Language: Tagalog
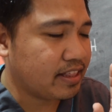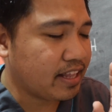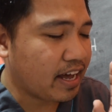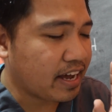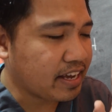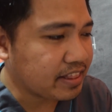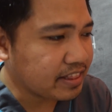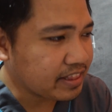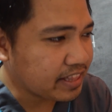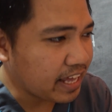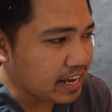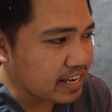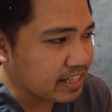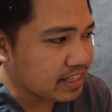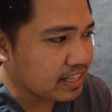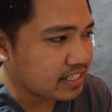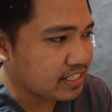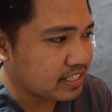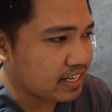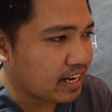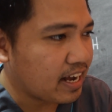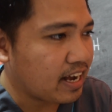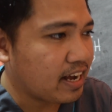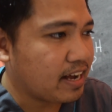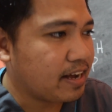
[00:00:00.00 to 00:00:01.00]
9 day na
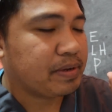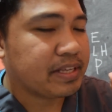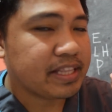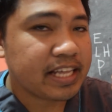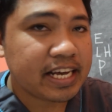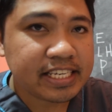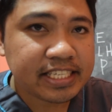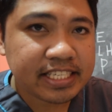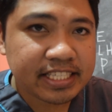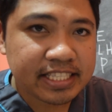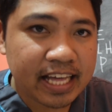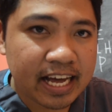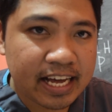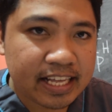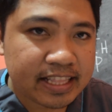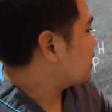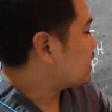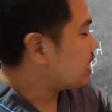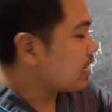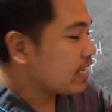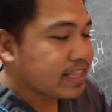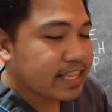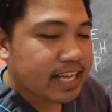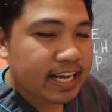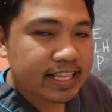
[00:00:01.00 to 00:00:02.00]
siya pinaistad,
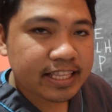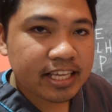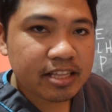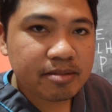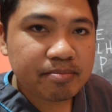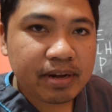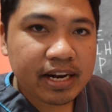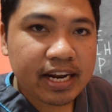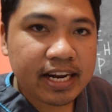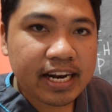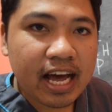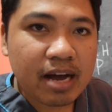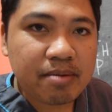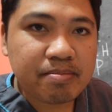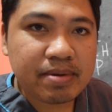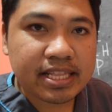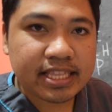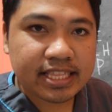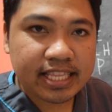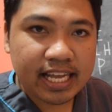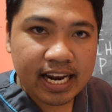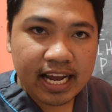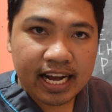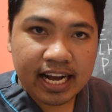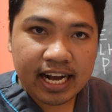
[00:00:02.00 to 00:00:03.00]
di natin malalaman
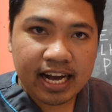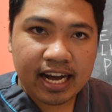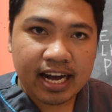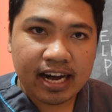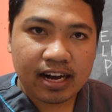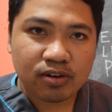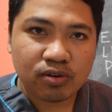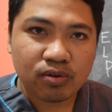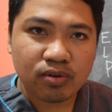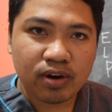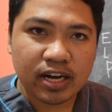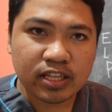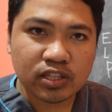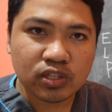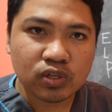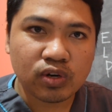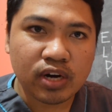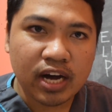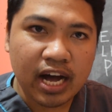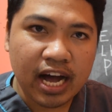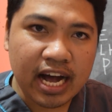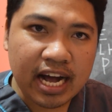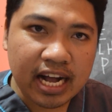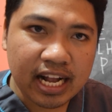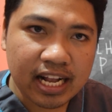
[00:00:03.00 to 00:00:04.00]
talaga kung anong
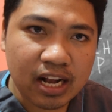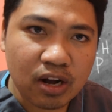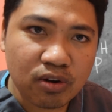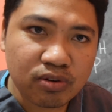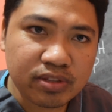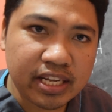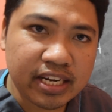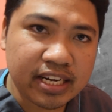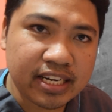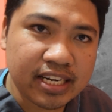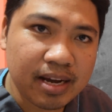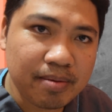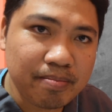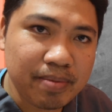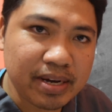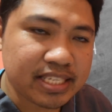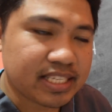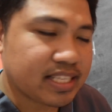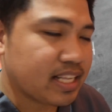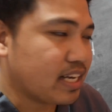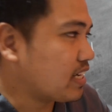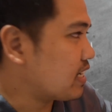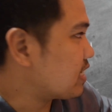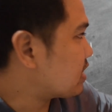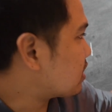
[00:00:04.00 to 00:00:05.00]
araw naglabas
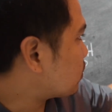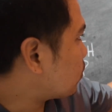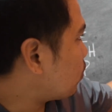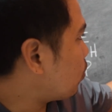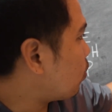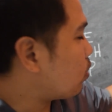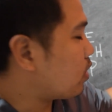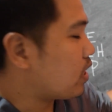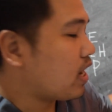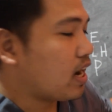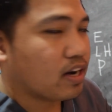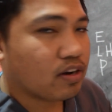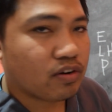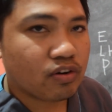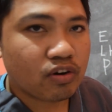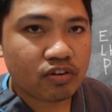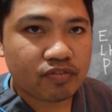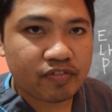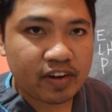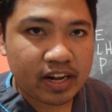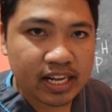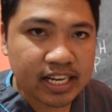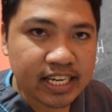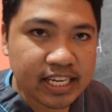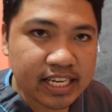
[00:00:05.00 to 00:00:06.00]
ng itlog ang
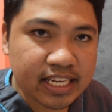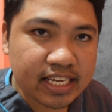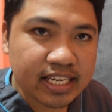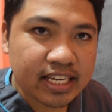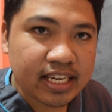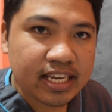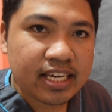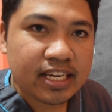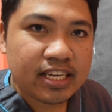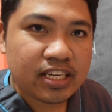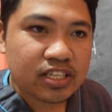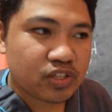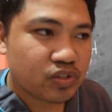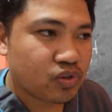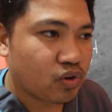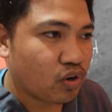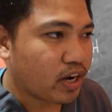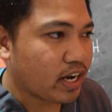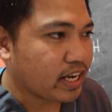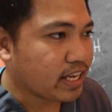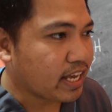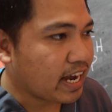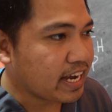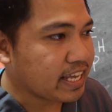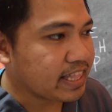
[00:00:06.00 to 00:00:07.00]
ovary. So
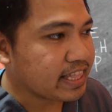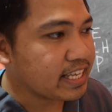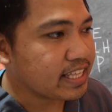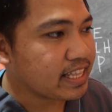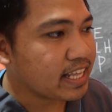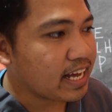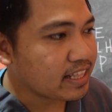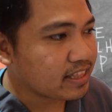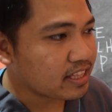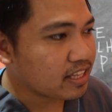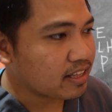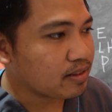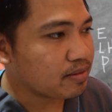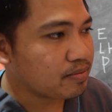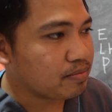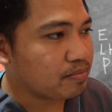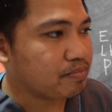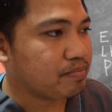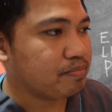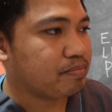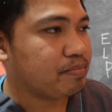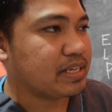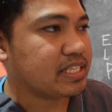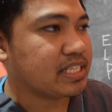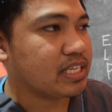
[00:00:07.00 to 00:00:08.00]
kaya hindi
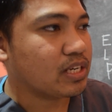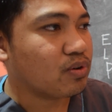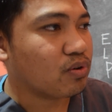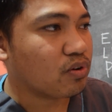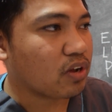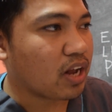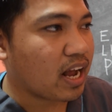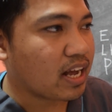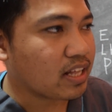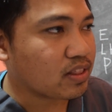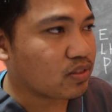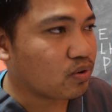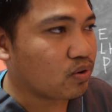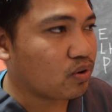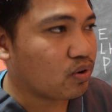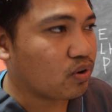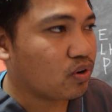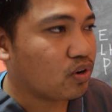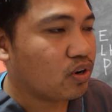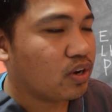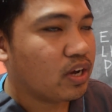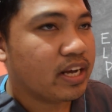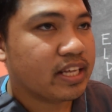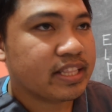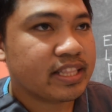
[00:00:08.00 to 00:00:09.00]
natin
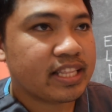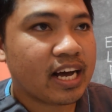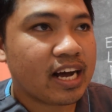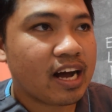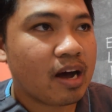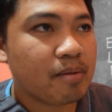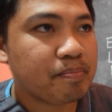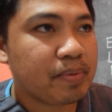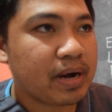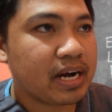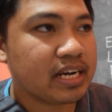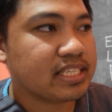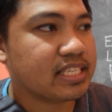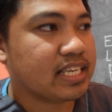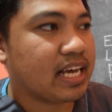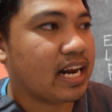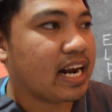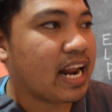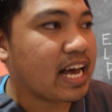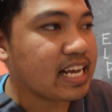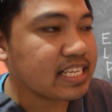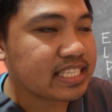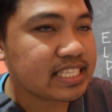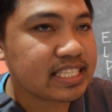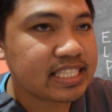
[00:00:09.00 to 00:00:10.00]
masigurado na kapag sa
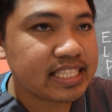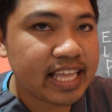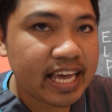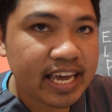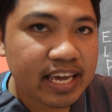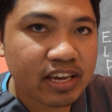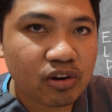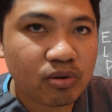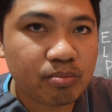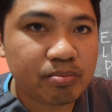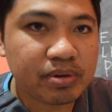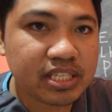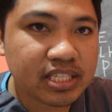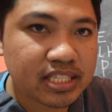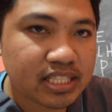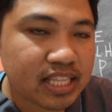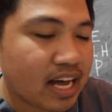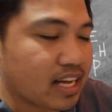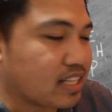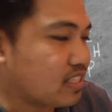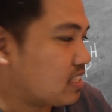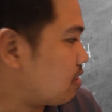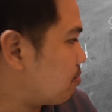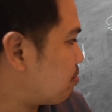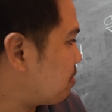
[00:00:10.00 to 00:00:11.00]
last day of
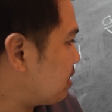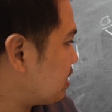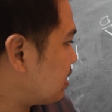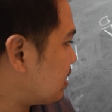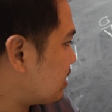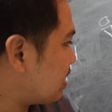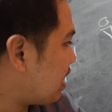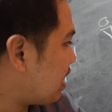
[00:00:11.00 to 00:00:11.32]
istad, sabihin